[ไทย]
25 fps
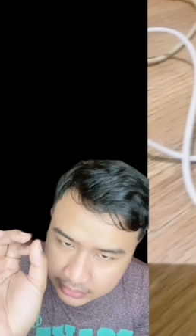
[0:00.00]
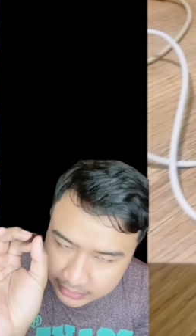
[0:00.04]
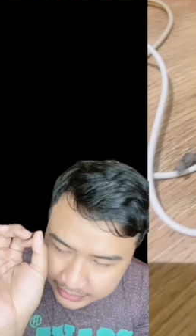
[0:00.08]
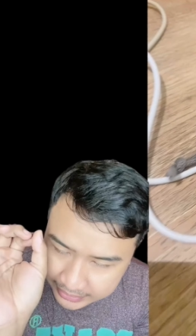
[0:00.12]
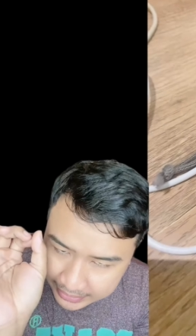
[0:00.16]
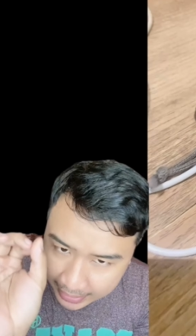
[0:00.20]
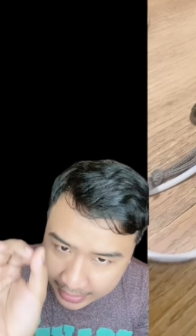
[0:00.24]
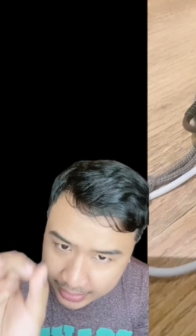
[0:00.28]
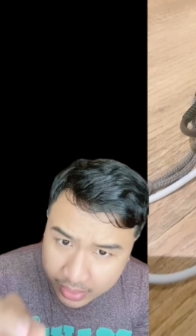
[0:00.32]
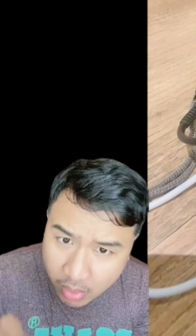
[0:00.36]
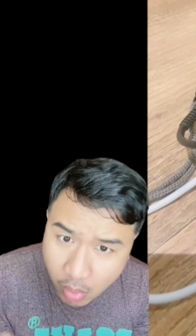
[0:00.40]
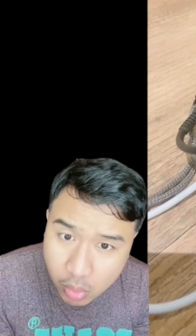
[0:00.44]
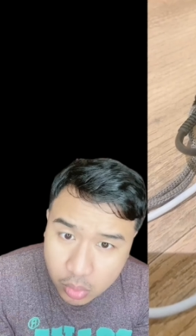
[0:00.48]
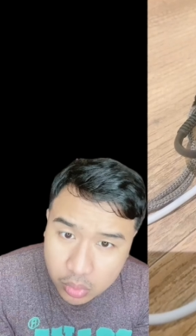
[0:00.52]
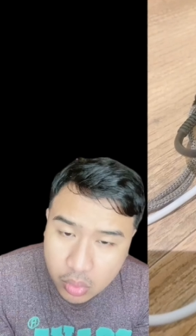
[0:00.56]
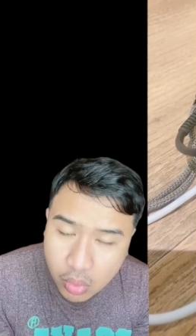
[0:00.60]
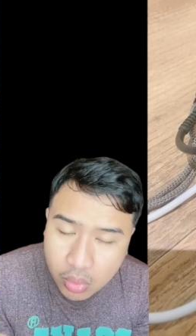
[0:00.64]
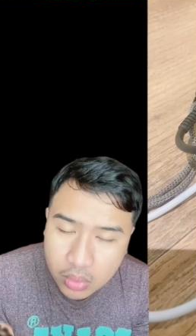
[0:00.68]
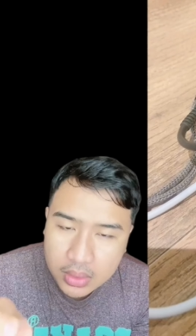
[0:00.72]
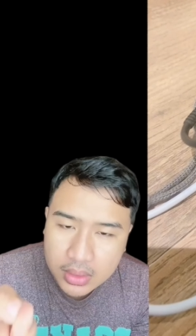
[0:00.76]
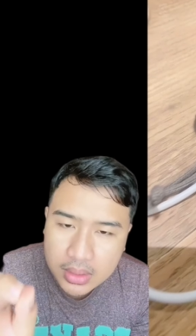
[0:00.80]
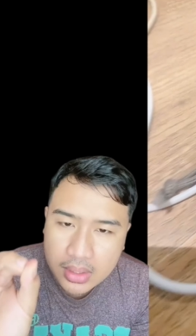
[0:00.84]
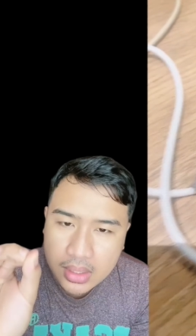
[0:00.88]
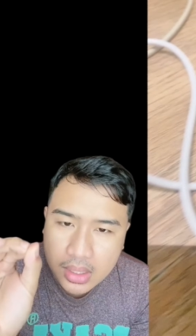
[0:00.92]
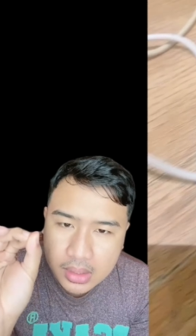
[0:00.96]
สายคงทน
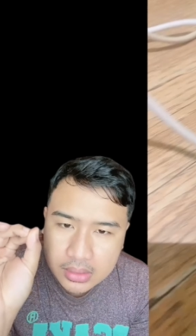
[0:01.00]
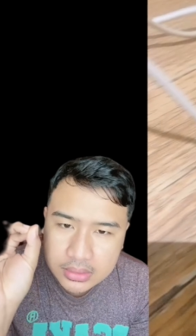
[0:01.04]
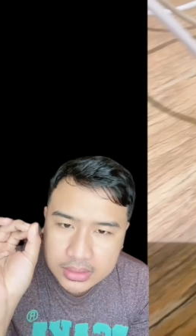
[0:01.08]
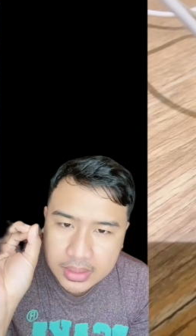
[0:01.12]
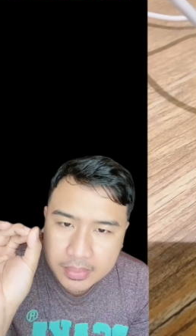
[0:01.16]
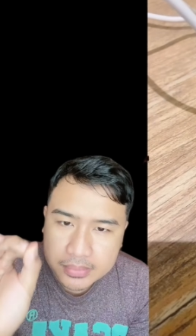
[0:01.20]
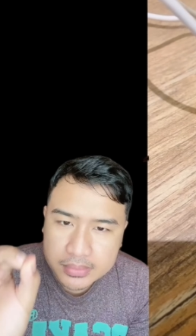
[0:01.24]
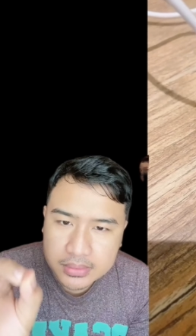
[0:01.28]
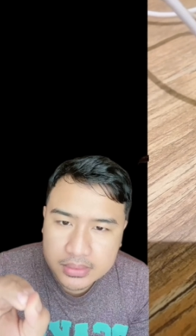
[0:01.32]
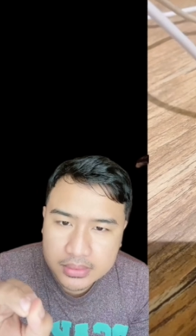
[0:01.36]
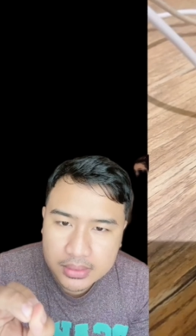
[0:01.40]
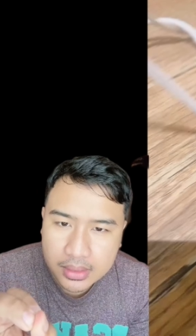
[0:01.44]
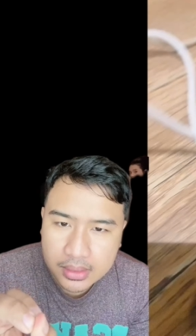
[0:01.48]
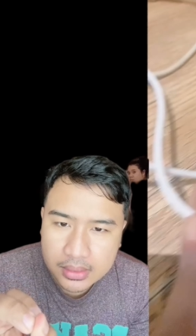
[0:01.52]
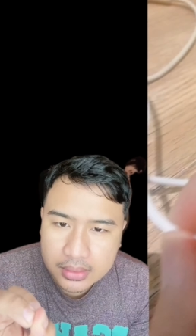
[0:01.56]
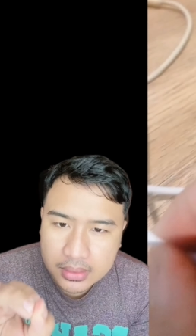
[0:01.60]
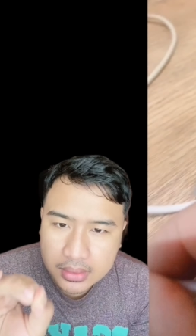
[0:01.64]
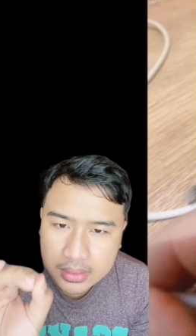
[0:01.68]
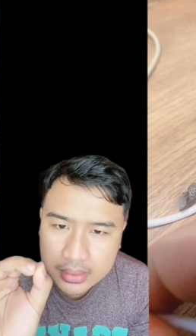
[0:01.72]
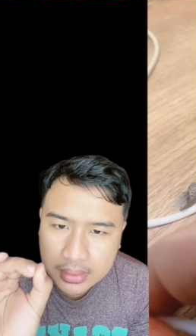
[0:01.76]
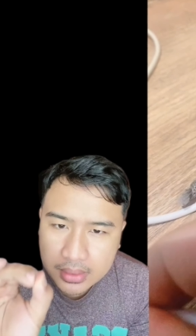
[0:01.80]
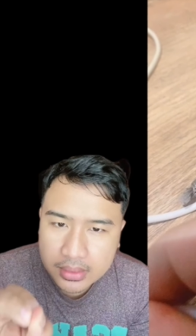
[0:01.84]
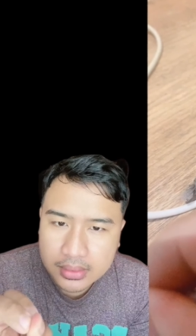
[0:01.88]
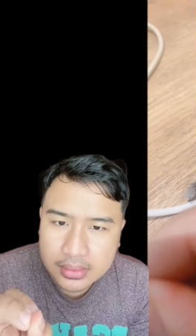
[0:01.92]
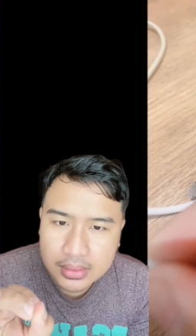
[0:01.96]
แล้วก็ใช้ไป
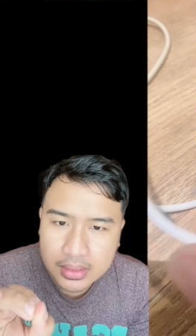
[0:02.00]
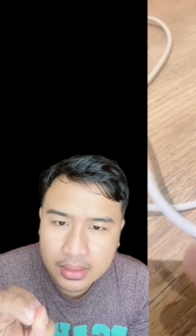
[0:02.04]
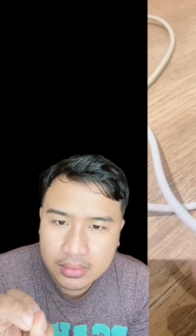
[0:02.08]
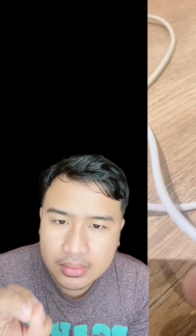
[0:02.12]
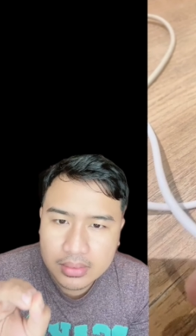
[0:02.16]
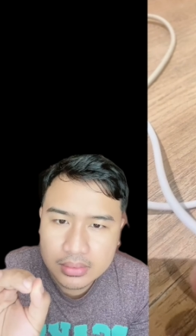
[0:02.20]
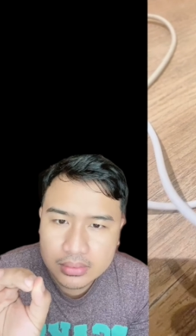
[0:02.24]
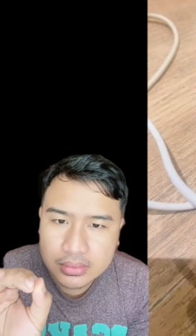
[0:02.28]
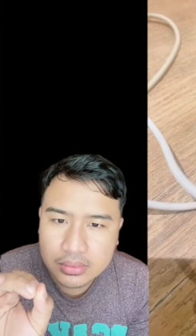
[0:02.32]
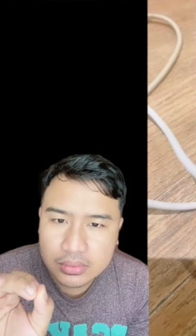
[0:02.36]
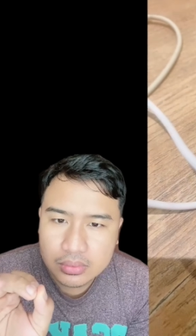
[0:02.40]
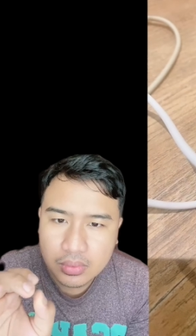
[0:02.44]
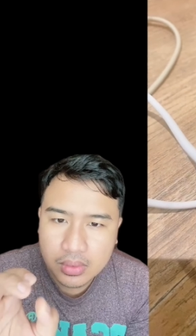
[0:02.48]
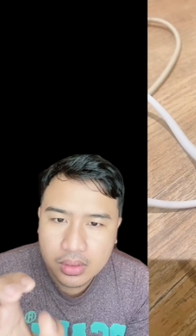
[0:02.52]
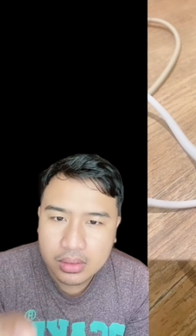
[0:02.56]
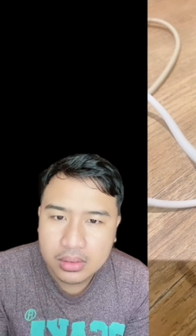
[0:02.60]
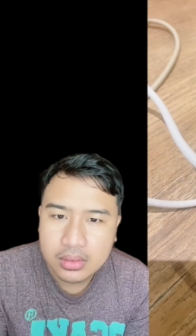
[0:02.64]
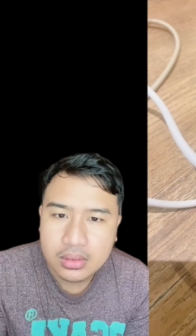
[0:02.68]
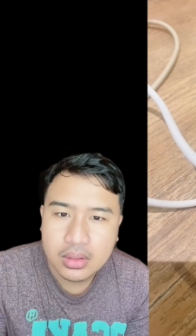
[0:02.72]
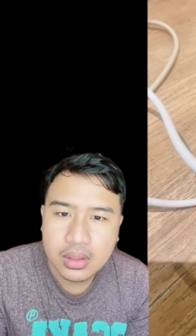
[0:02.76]
ระยะหนึ่งแล้วเนี่ยถือว่า